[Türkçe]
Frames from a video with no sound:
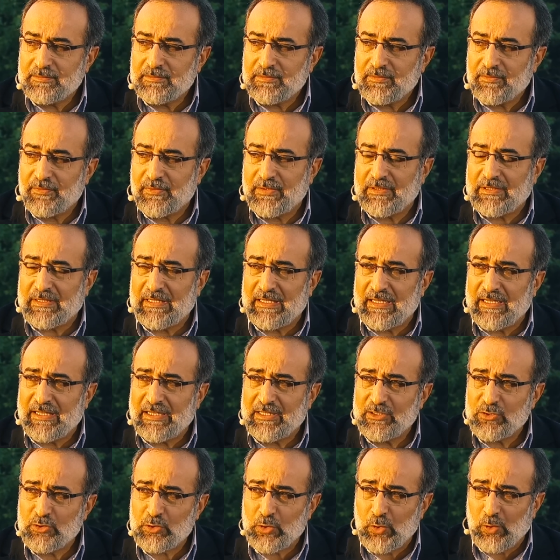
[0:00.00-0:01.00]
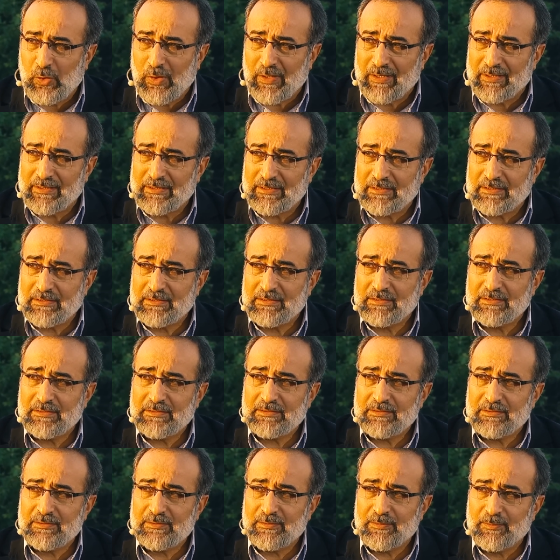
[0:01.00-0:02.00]
fitnelerin çoğaldığı
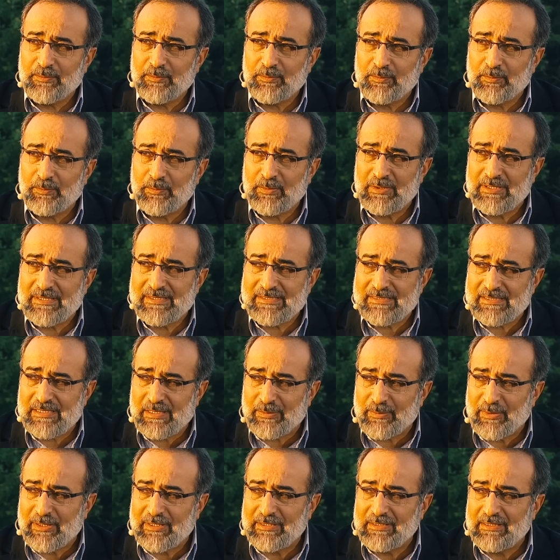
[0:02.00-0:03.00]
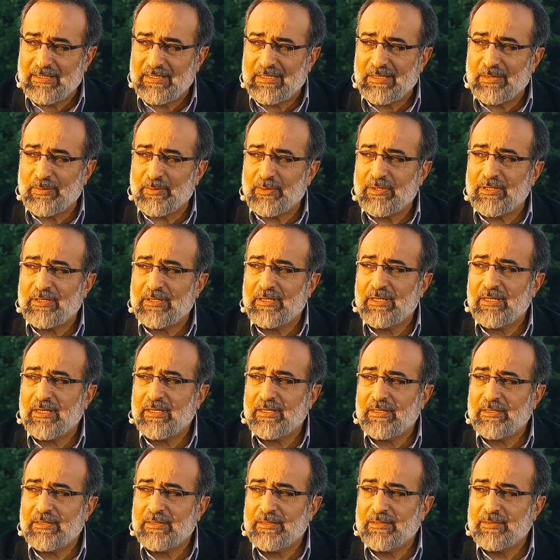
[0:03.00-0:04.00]
bir zaman diliminde
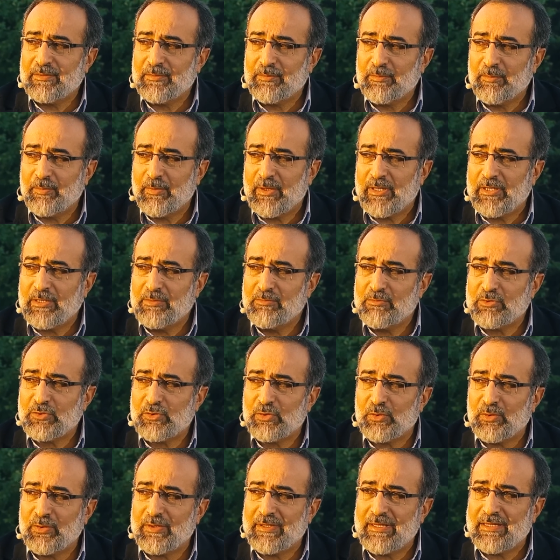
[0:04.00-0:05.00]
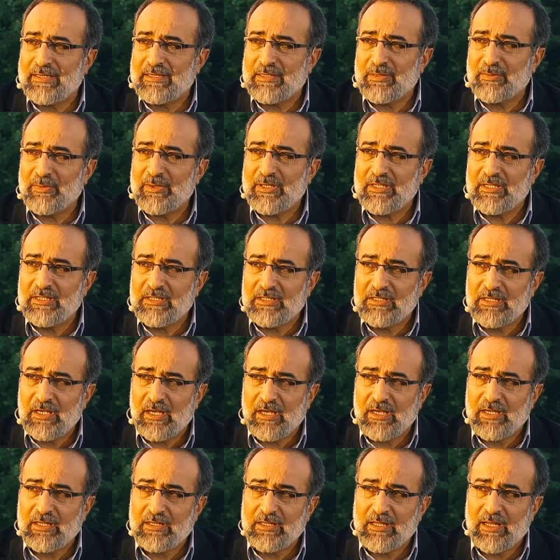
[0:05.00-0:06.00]
benim sünnetimi
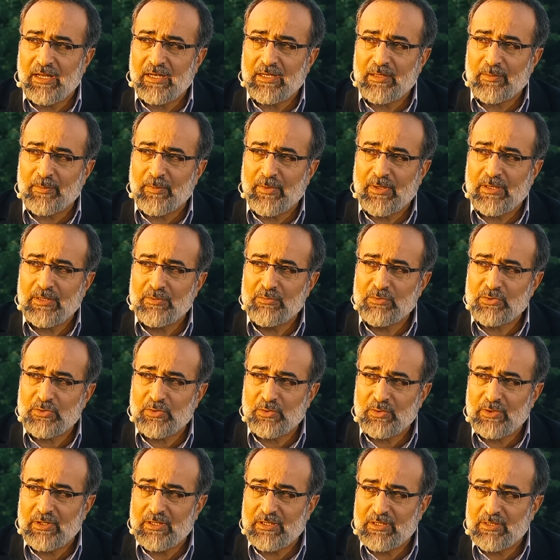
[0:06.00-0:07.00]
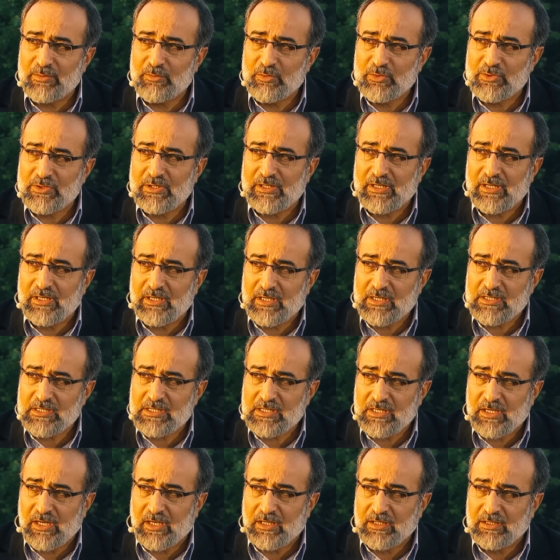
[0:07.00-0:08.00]
ihya eden, benim sünnetim üzere
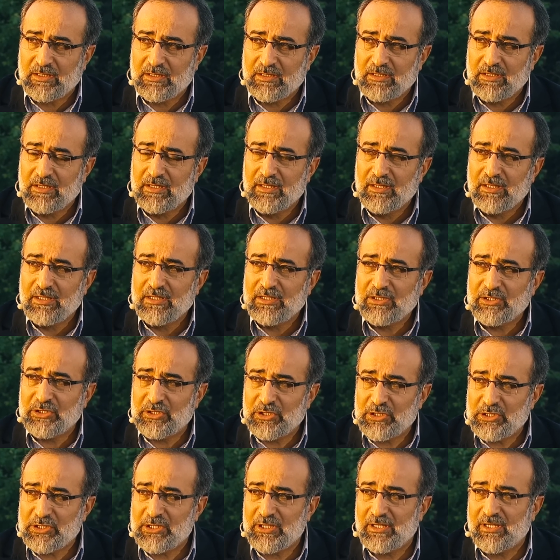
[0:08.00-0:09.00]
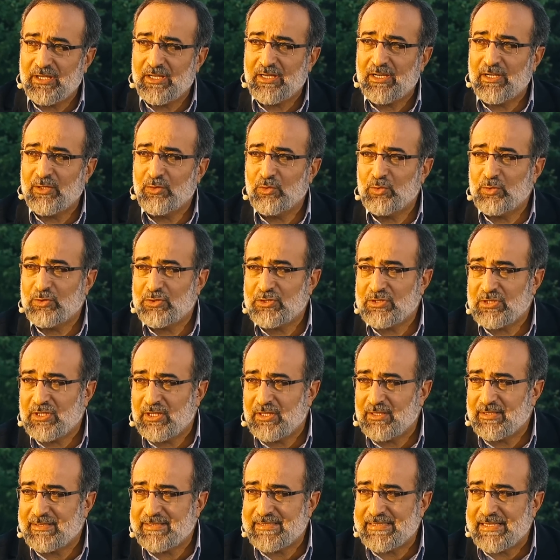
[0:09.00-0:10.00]
yaşayan kişilere yüz
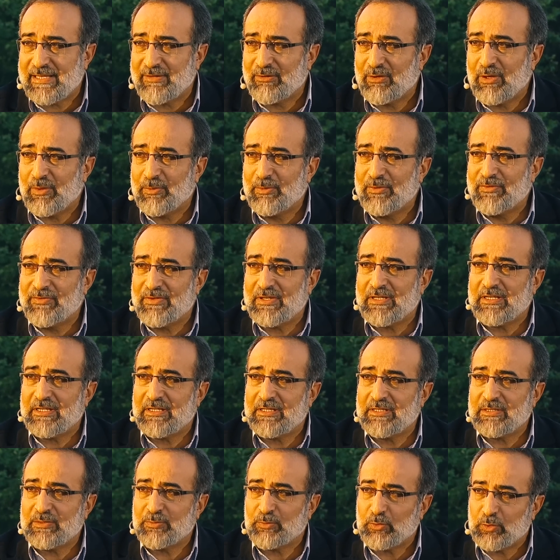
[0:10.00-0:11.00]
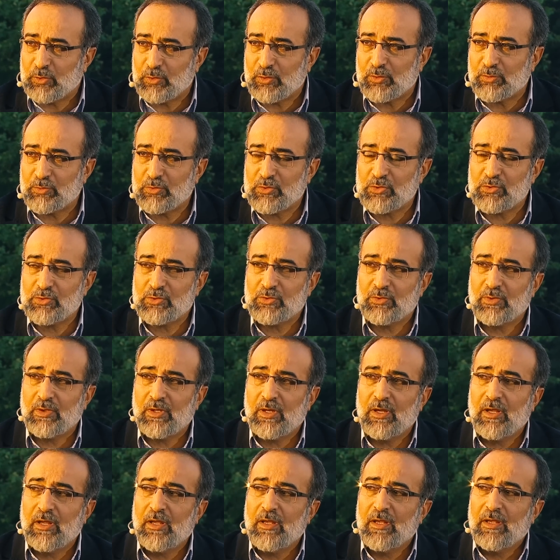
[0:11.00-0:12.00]
şehit sevabı verilir buyurmuş.
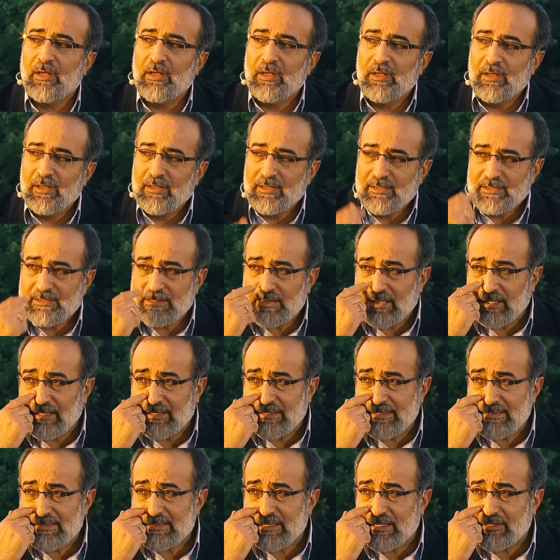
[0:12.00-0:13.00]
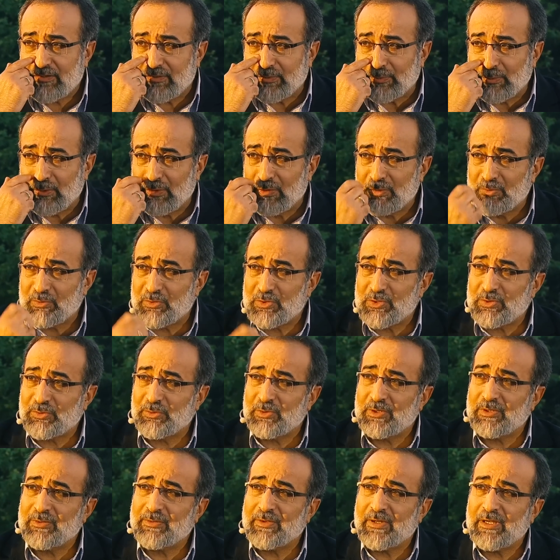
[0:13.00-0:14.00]
Senedi zayıf bulunmuş
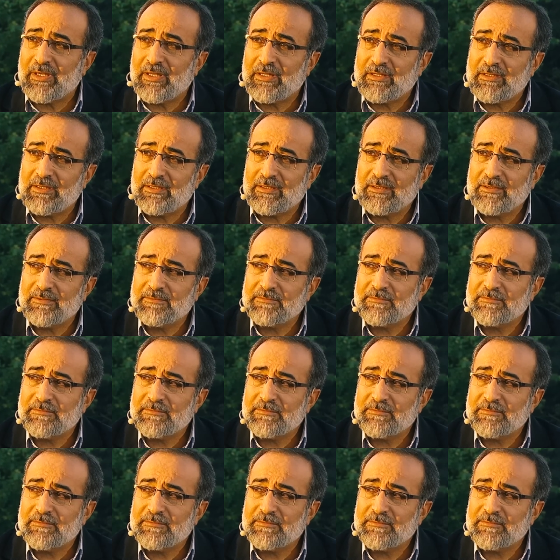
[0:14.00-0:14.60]
bu rivayetin.